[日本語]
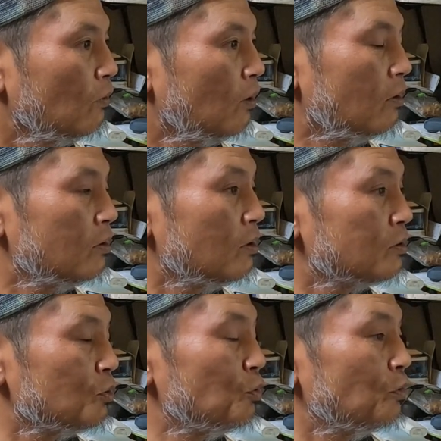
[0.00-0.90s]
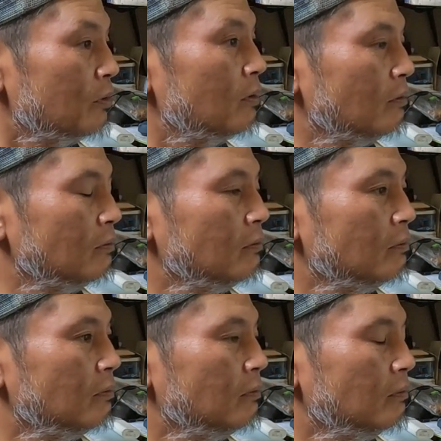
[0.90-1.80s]
ああ、いや、そうやね。うんうん
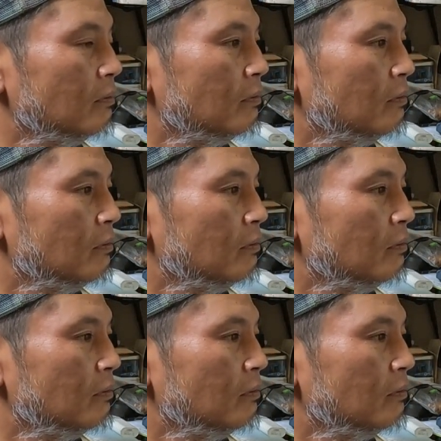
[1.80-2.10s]
うん。で、